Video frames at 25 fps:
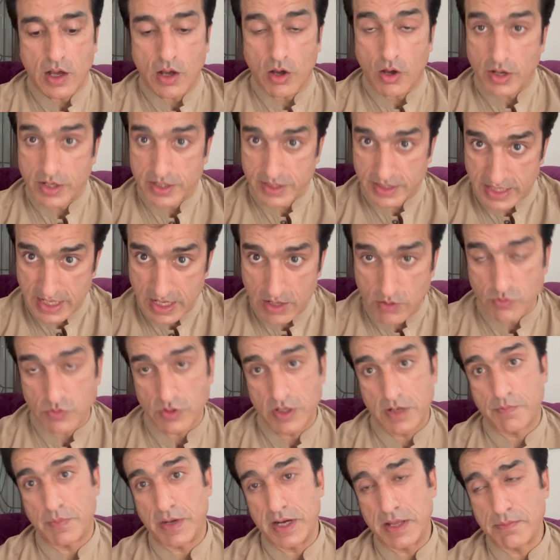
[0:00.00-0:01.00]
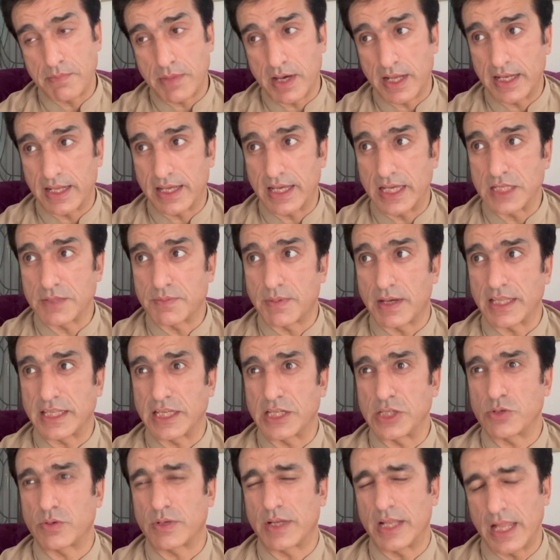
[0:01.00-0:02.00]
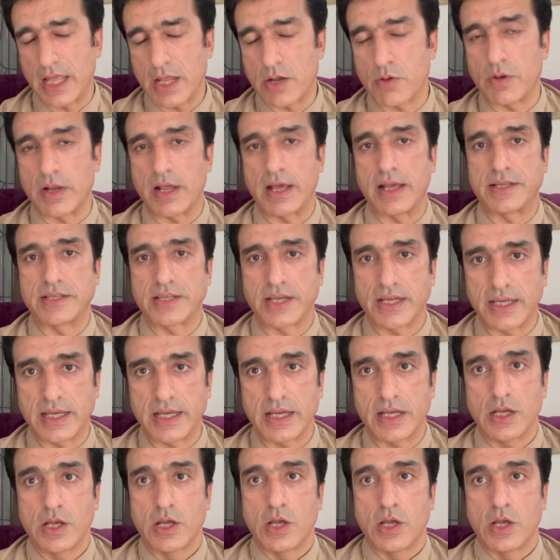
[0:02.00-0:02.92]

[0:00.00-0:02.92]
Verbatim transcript: और ये उन्होंने बड़ी मानिश इस बात की जो क्लियर होना चाहिए